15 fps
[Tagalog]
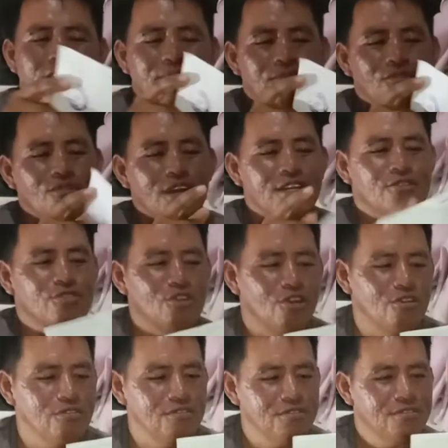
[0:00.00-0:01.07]
alam kung ano
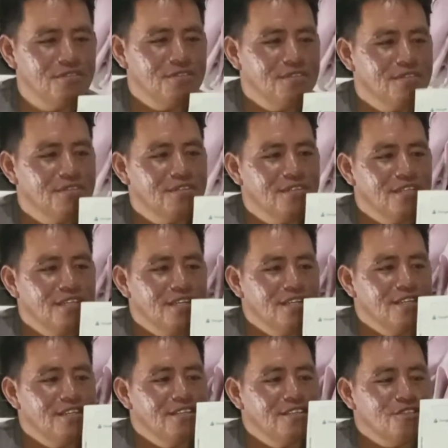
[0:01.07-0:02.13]
to.
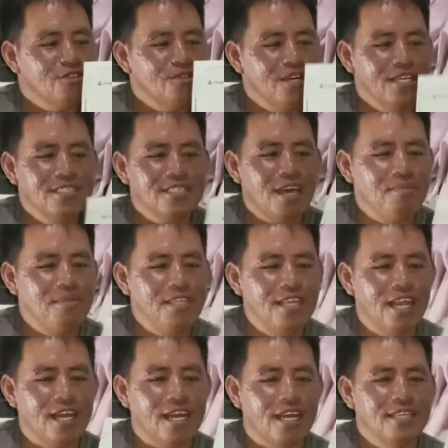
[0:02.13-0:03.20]
Ito ang sabi
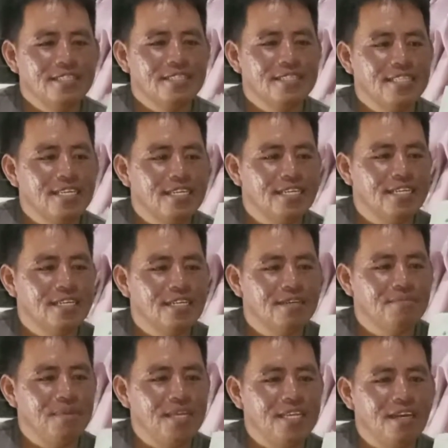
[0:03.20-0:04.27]
nila guys
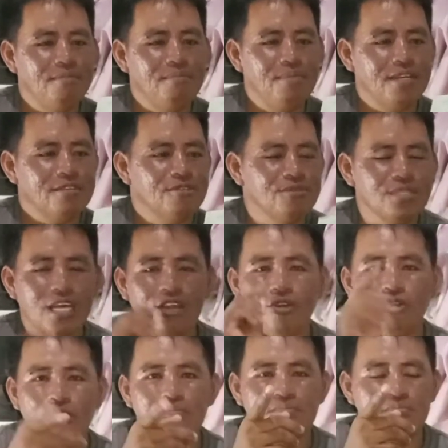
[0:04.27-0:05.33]
na may number to sa
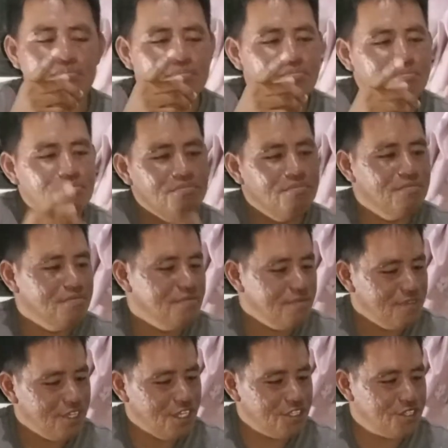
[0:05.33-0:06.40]
loob.
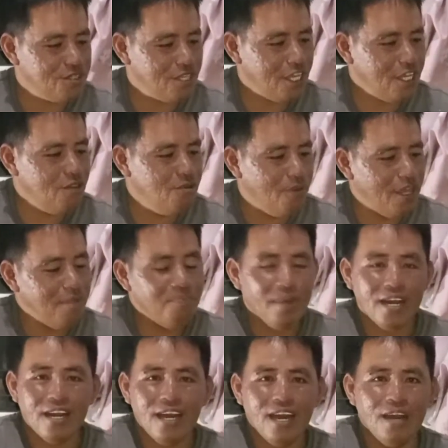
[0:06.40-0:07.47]
Ito daw yung way
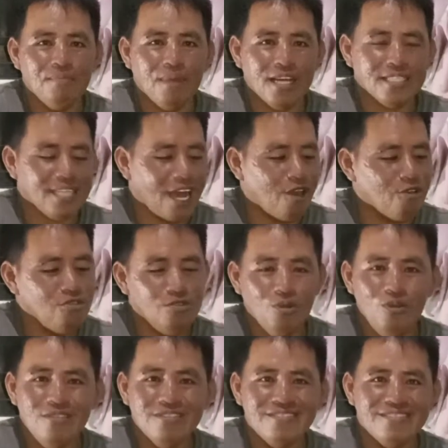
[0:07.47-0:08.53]
para makasahod.
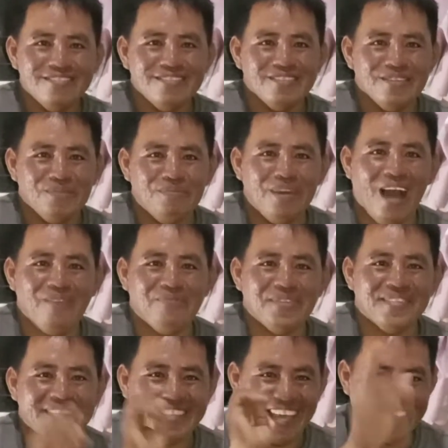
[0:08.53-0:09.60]
Oh,
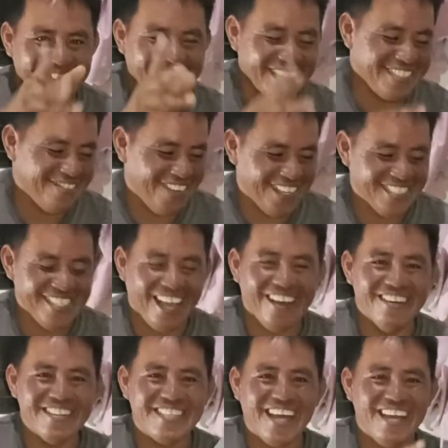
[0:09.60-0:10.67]
lapit na tayo guys
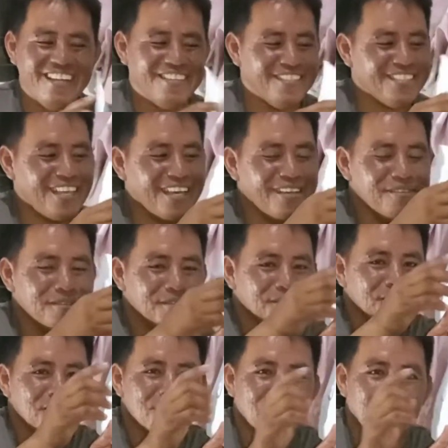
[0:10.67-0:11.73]
makasawa dahil to sa
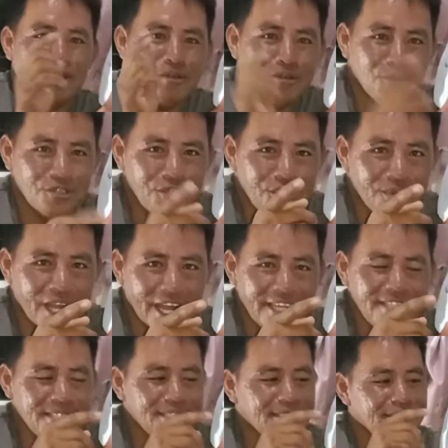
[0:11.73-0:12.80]
panonood nyo
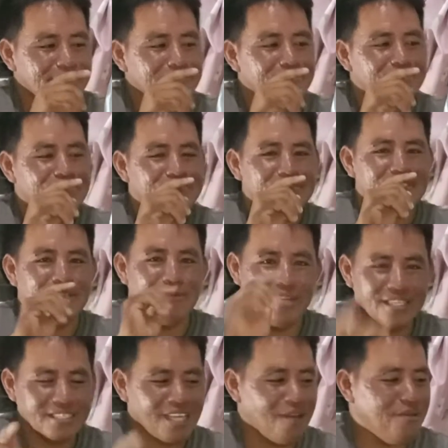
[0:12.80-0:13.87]
guys. Ang
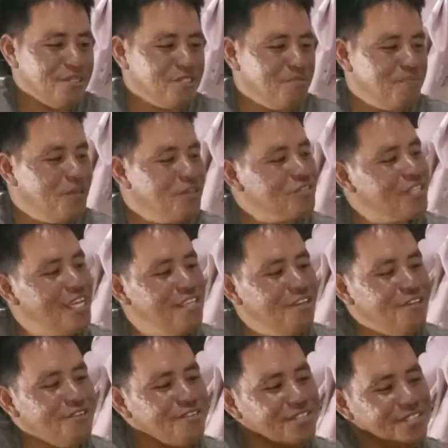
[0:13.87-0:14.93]
walang sawang suporta
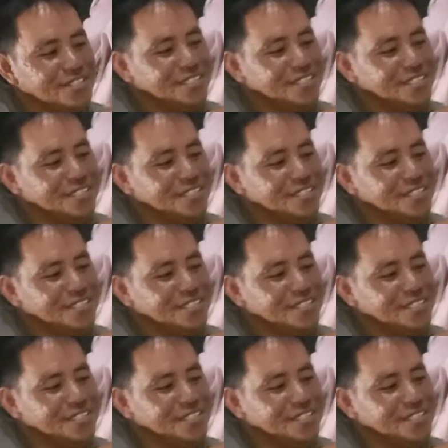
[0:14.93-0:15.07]
nyo